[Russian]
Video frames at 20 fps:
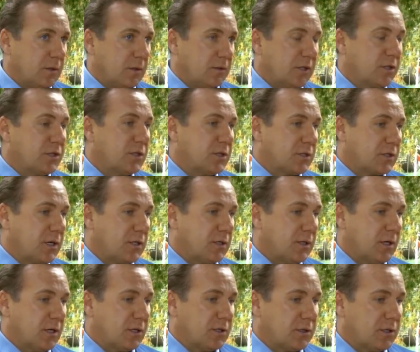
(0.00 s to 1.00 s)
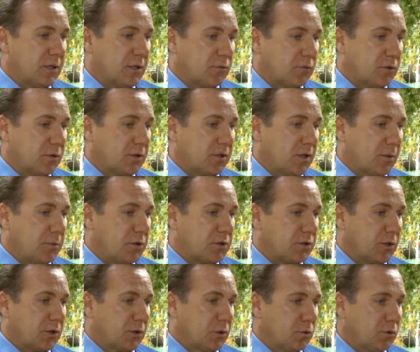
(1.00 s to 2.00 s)
Даже исходя из тех вот
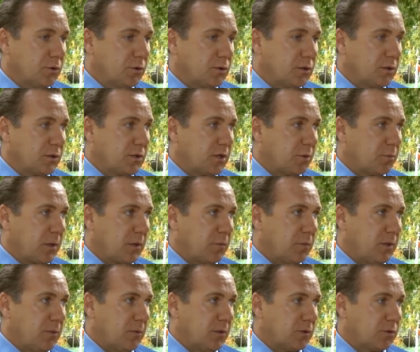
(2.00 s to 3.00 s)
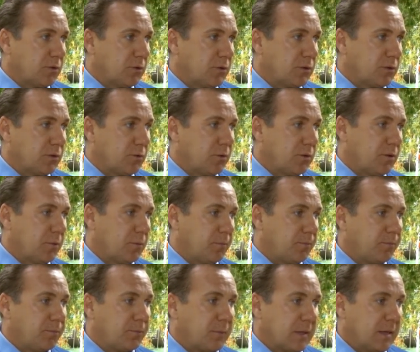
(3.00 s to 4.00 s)
экономических трудностей, тех проблем, которые сегодня
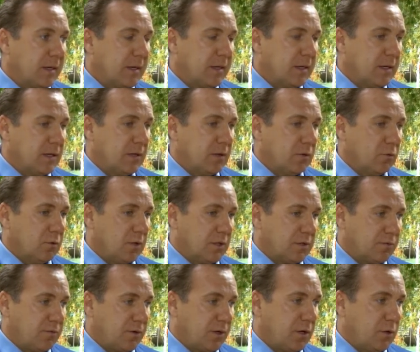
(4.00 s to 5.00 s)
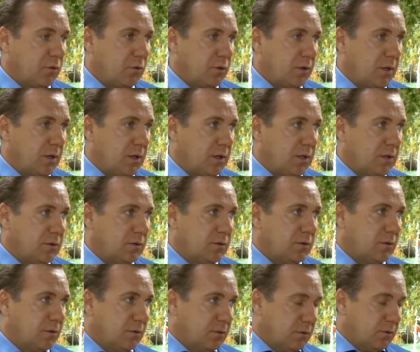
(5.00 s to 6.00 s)
у нас в регионе
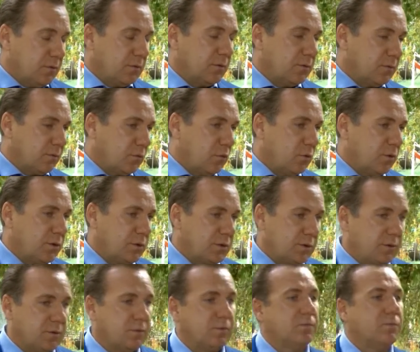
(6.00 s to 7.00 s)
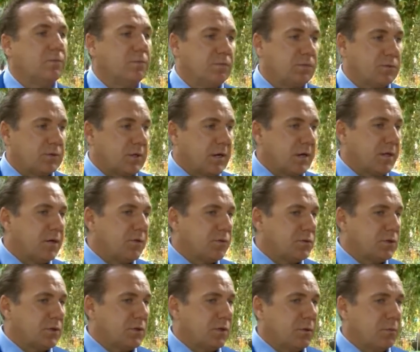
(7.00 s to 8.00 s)
есть, в городе, в стране в
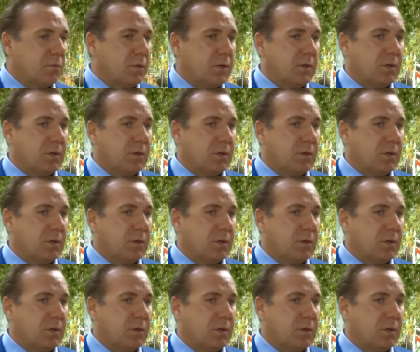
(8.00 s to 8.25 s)
целом,